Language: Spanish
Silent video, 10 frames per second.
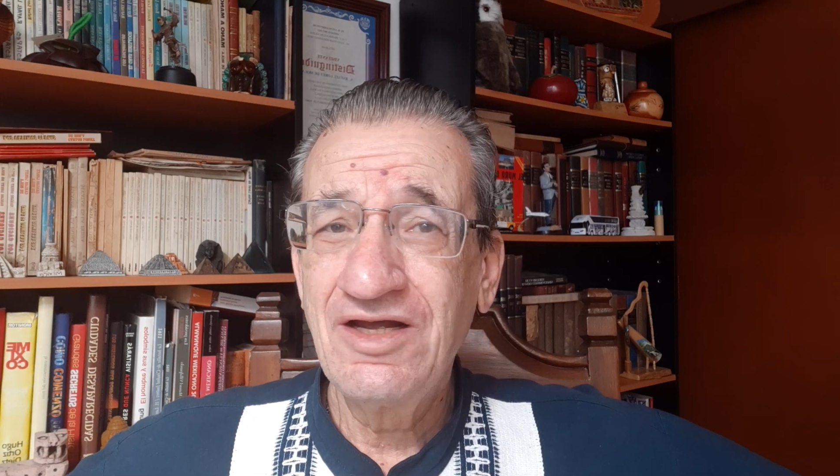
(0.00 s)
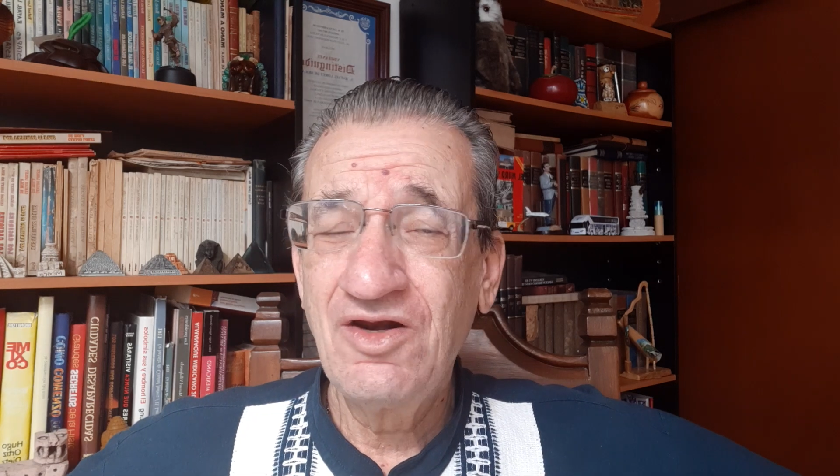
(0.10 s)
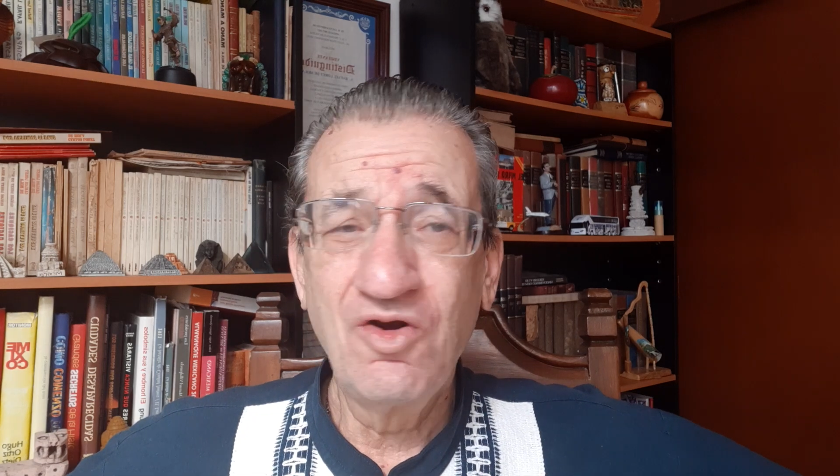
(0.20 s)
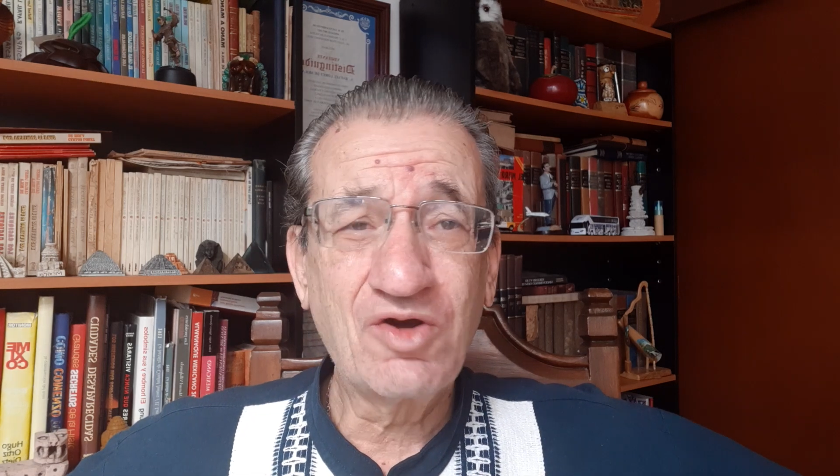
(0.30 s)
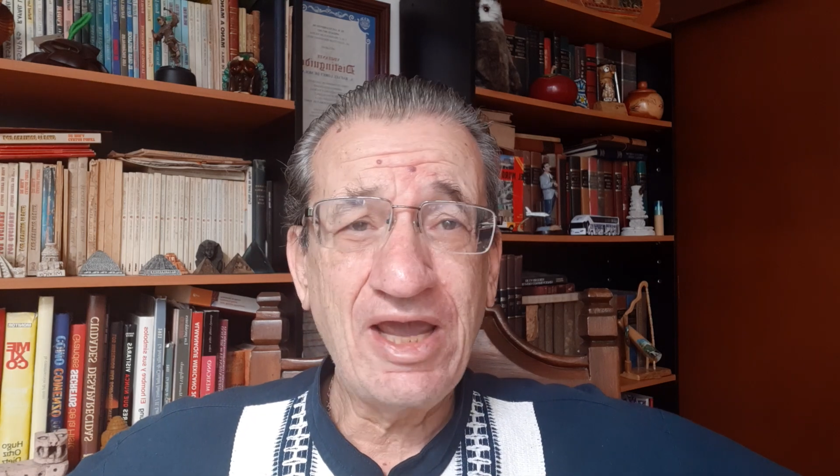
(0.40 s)

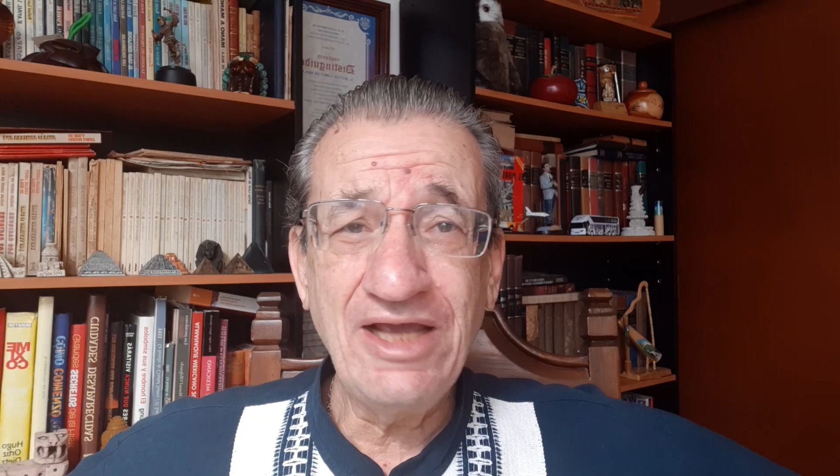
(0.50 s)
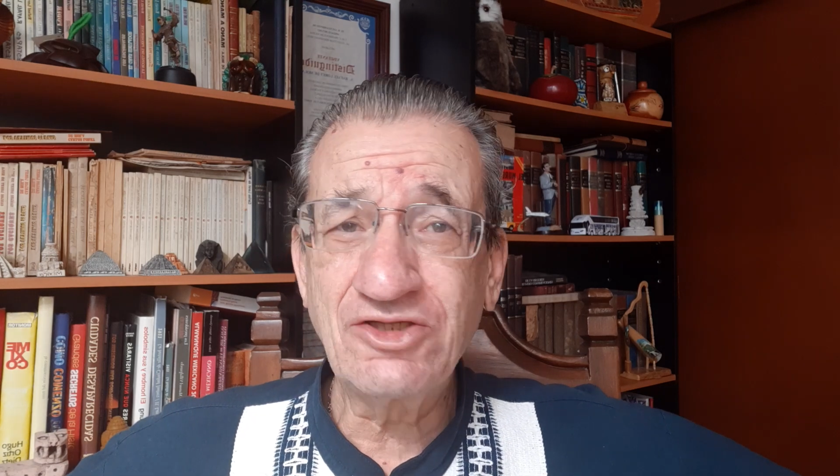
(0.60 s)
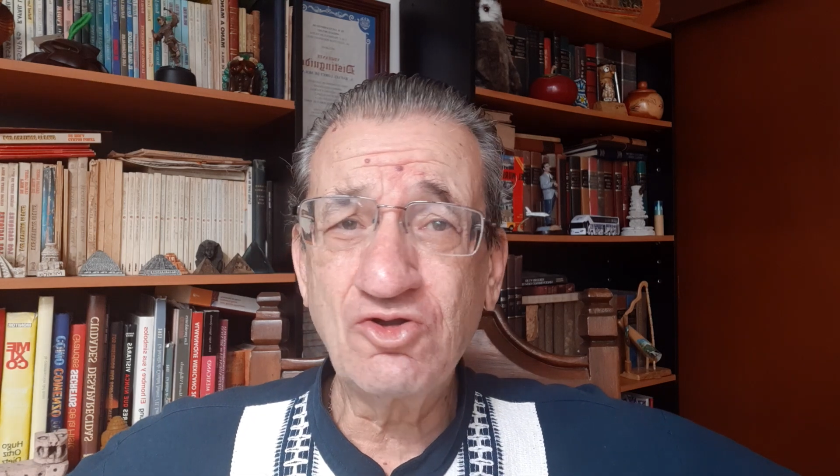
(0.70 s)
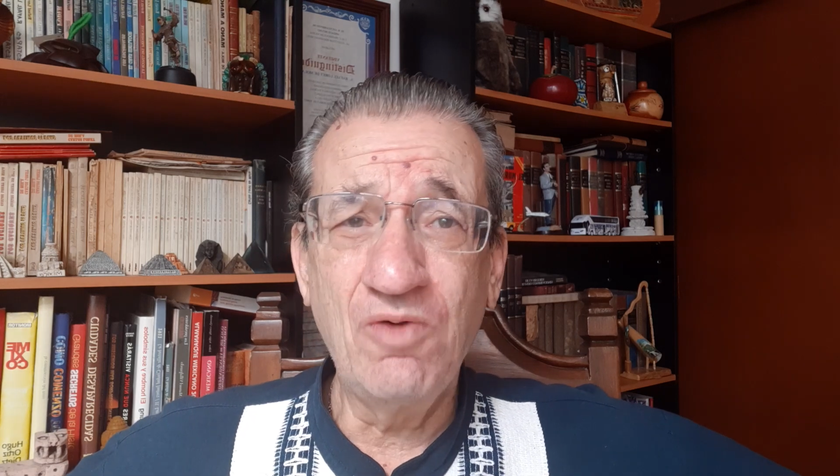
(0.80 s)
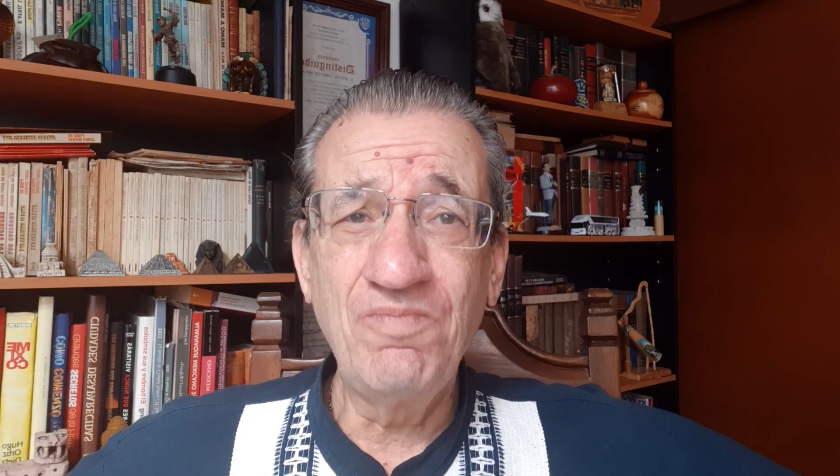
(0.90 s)
lo que es
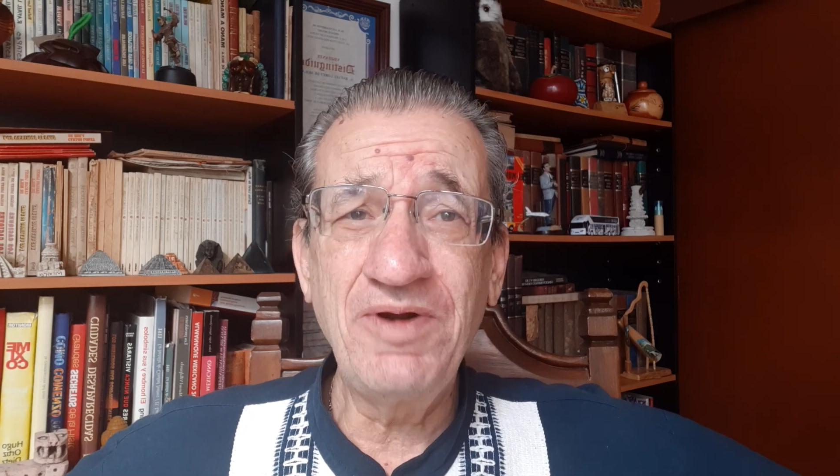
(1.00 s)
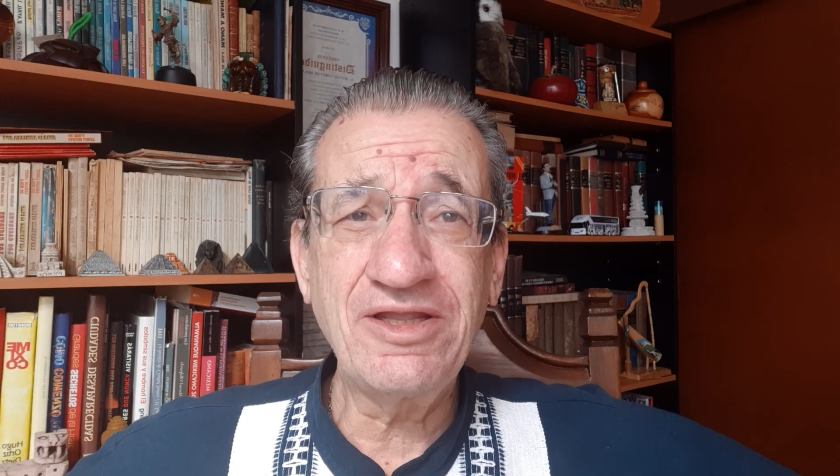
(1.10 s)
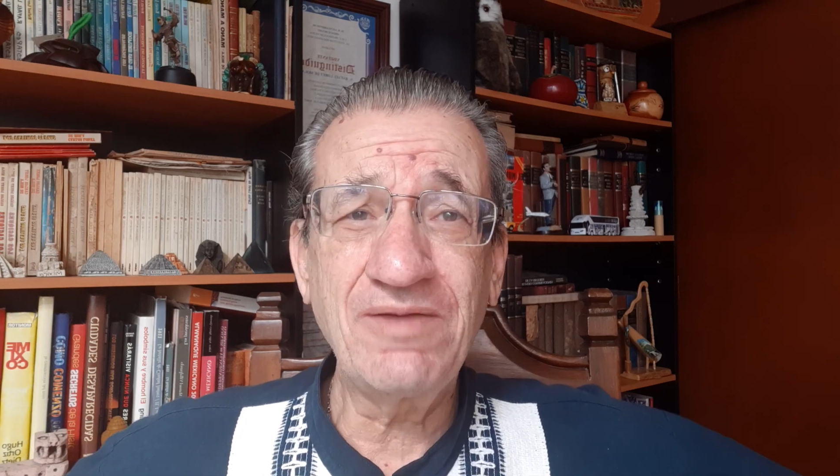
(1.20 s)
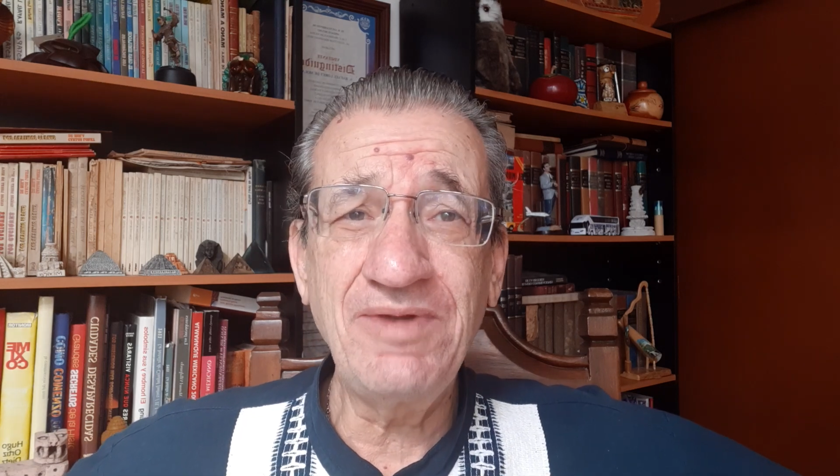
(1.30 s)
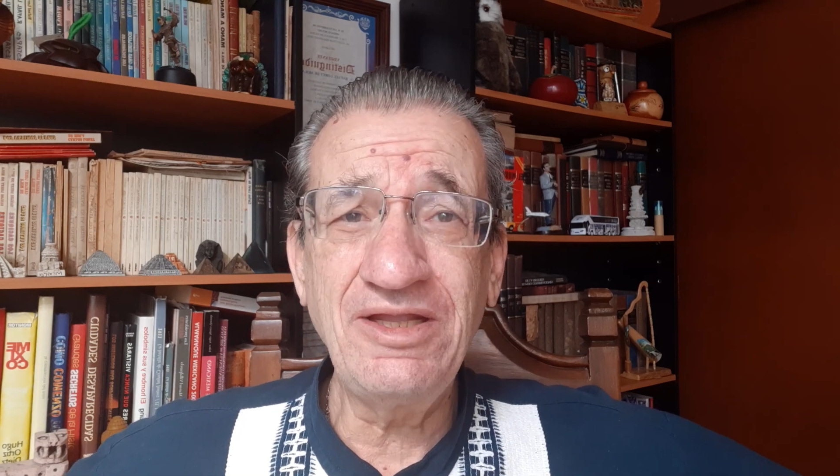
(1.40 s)

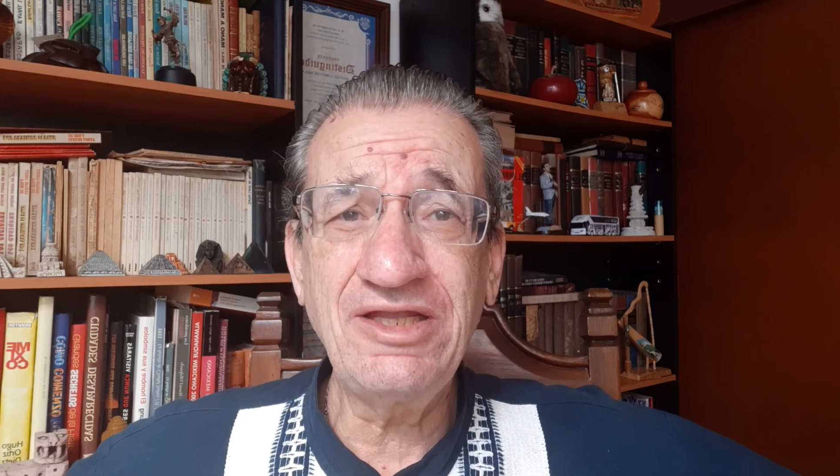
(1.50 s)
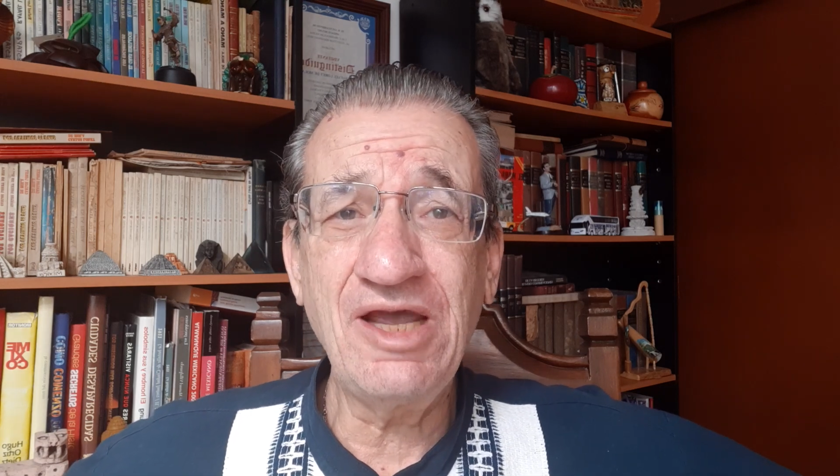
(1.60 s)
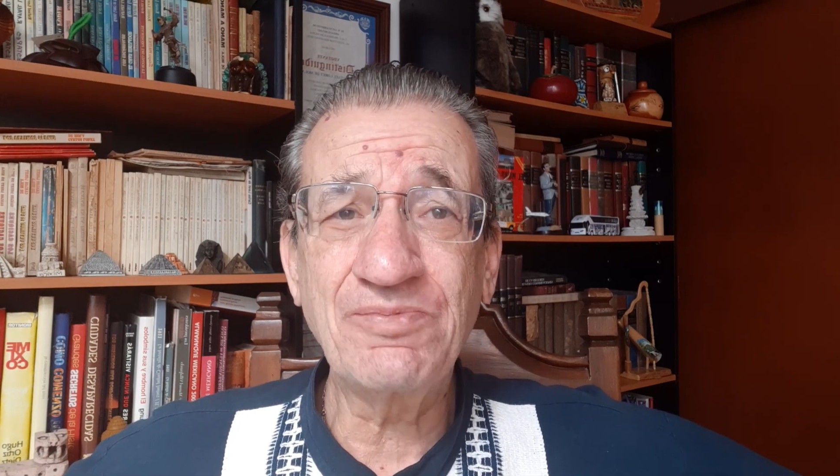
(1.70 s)
completamente